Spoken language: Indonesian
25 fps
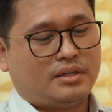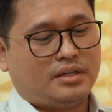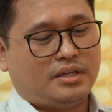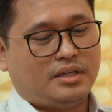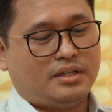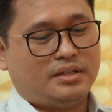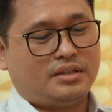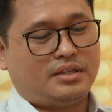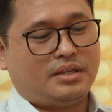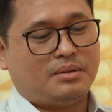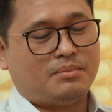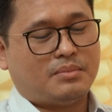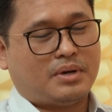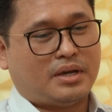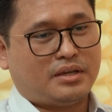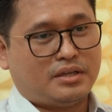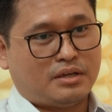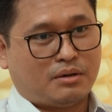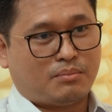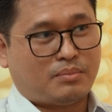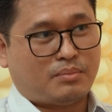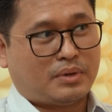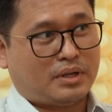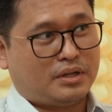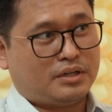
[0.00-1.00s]
intima
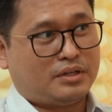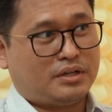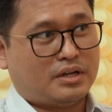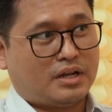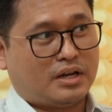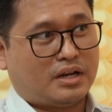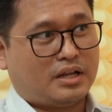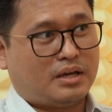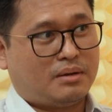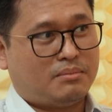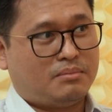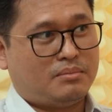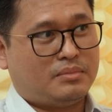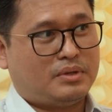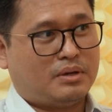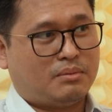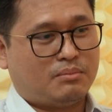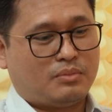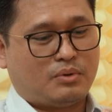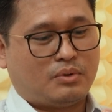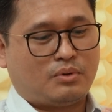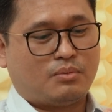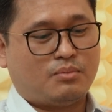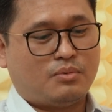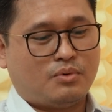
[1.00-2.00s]
yang paling dalam
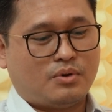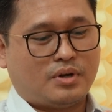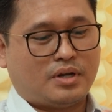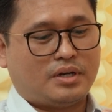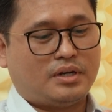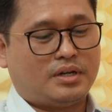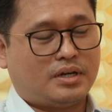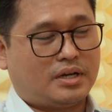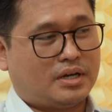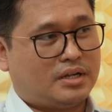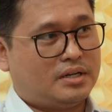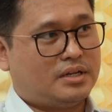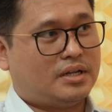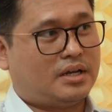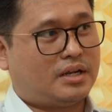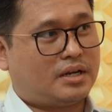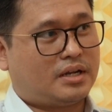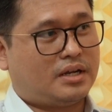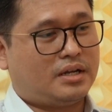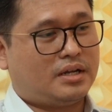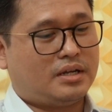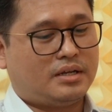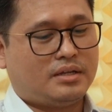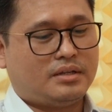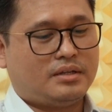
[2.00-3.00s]
yang berhubungan dengan
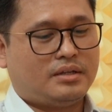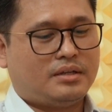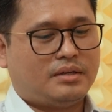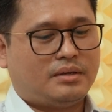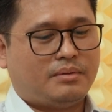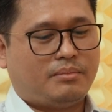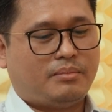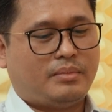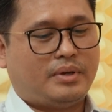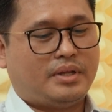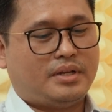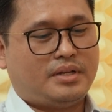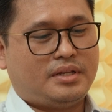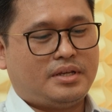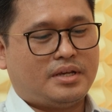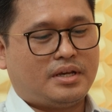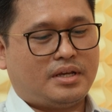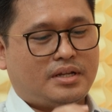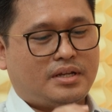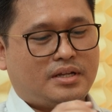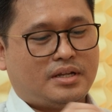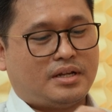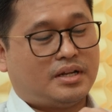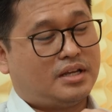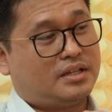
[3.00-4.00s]
darah,
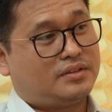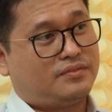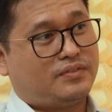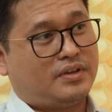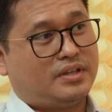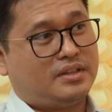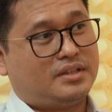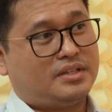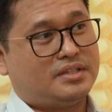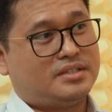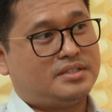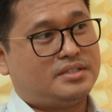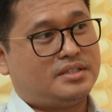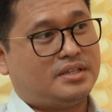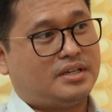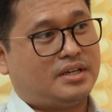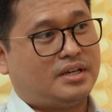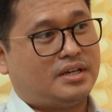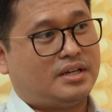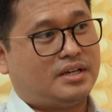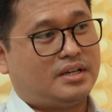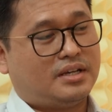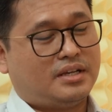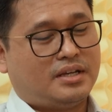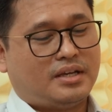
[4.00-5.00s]
media dan
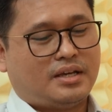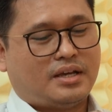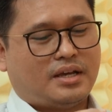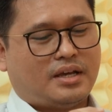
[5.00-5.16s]
adventitia. Ya.